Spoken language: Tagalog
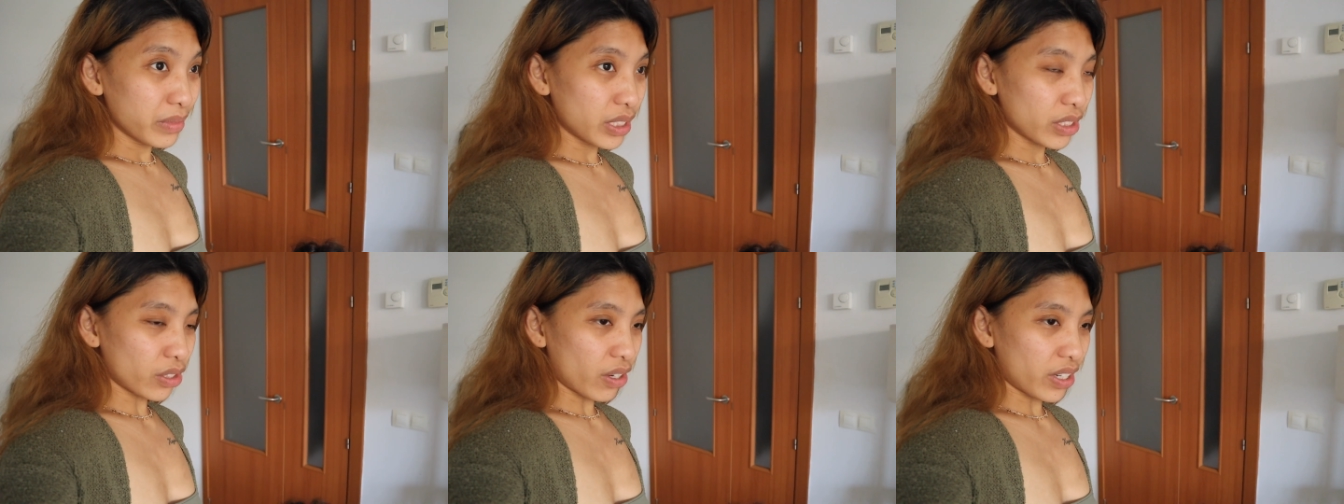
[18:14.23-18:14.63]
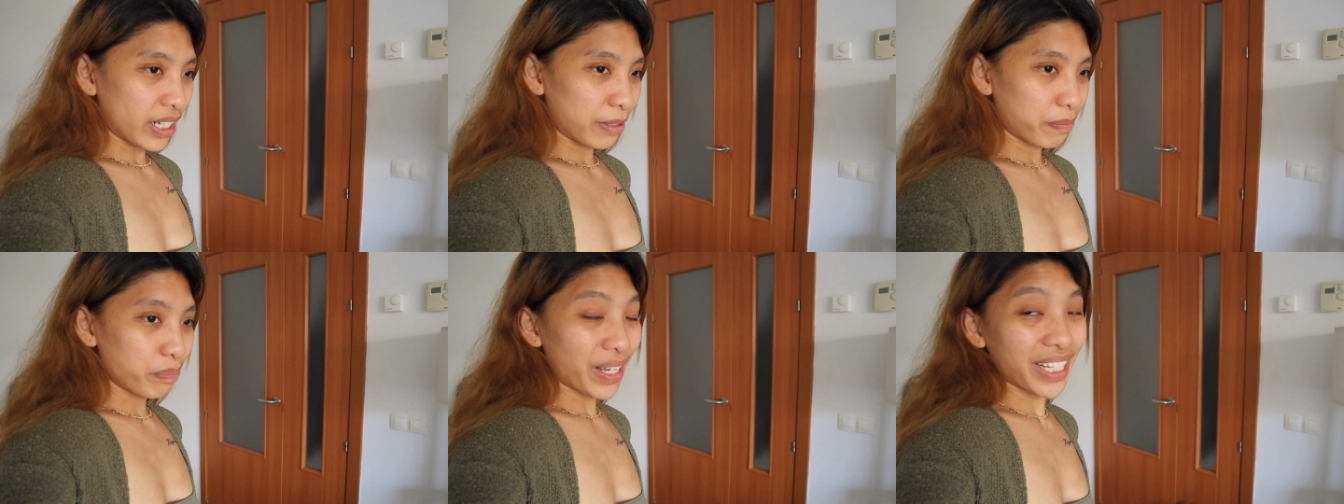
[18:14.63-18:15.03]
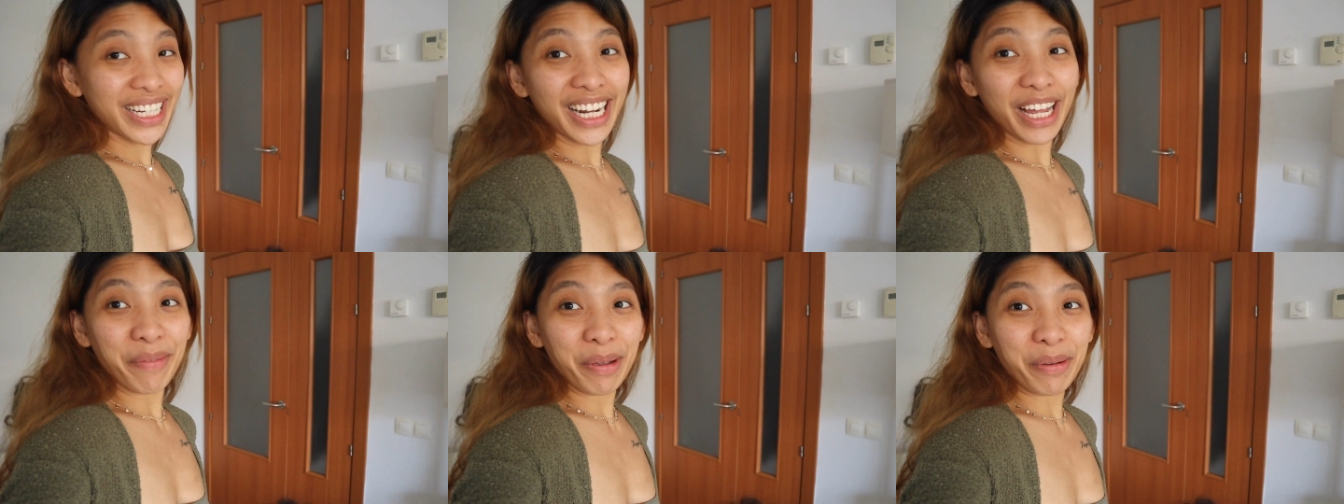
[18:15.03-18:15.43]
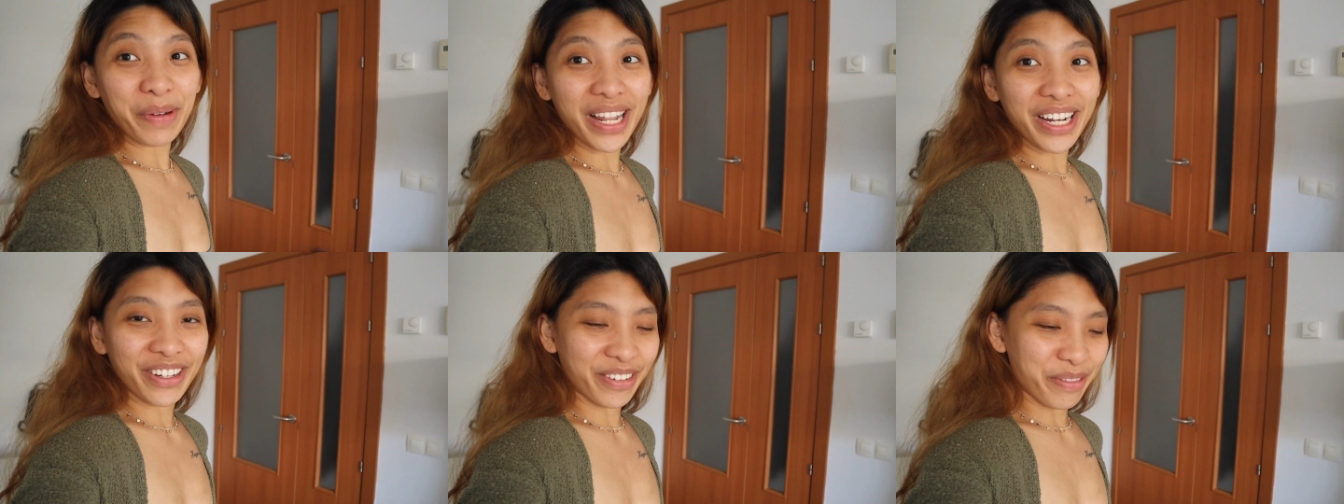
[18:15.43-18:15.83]
sorry. Pwede na kami
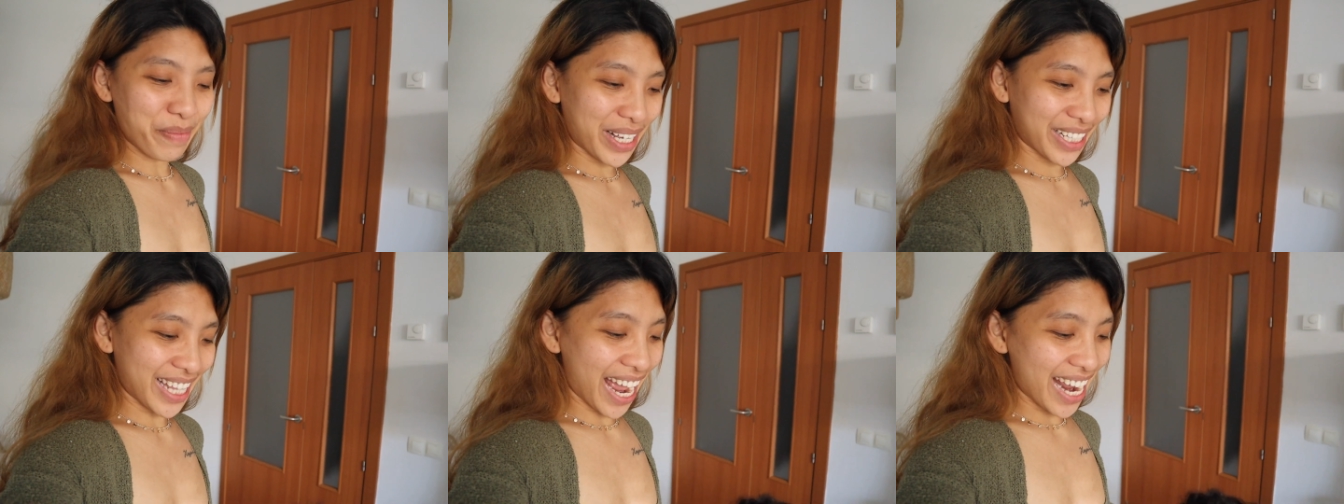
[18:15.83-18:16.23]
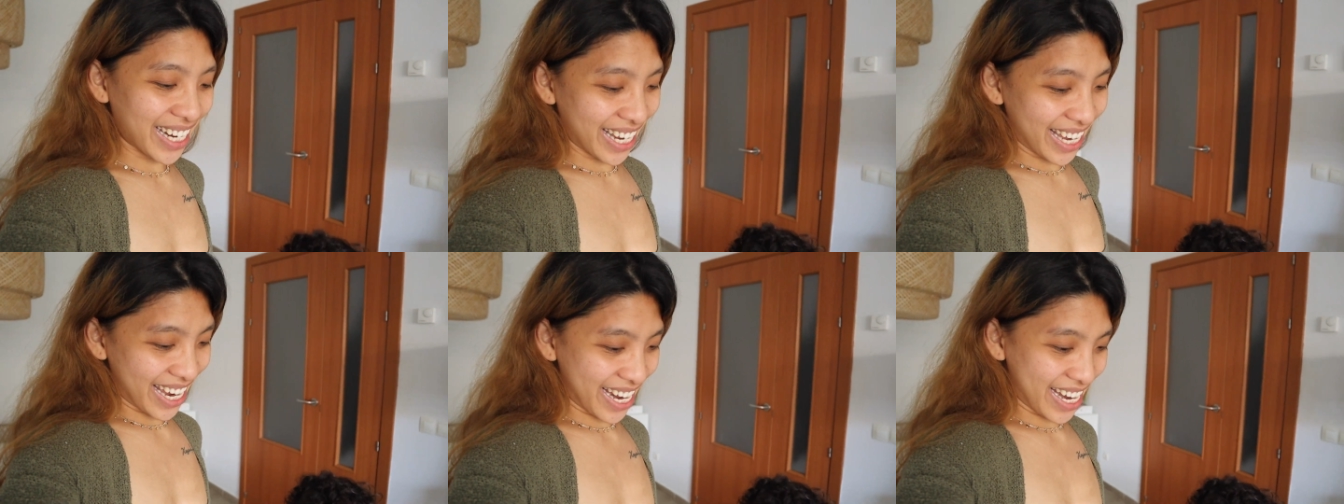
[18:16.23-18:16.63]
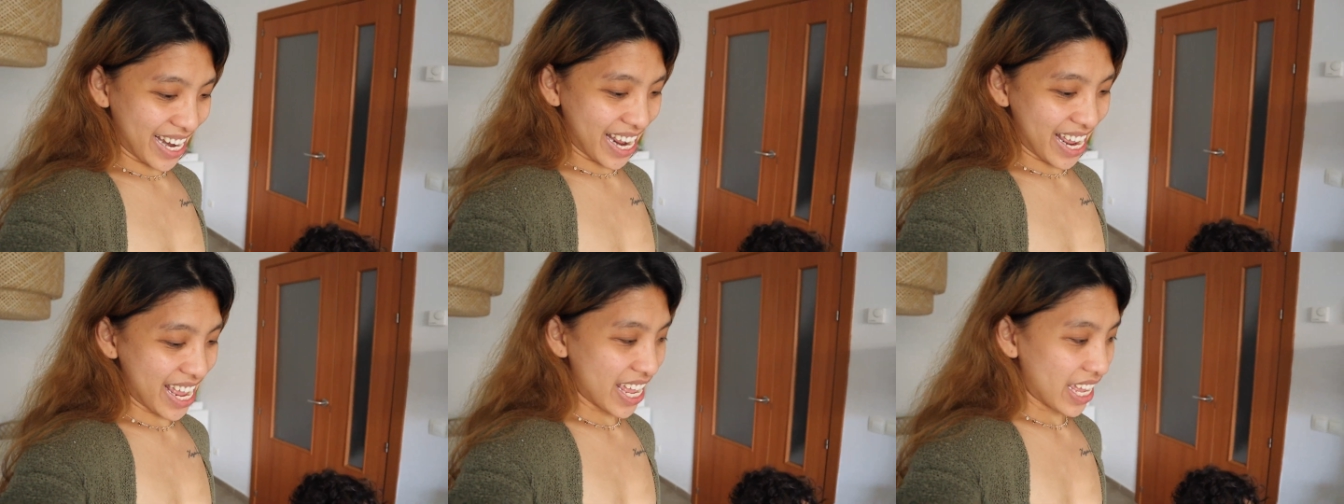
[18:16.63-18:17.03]
ano, mag-dine-in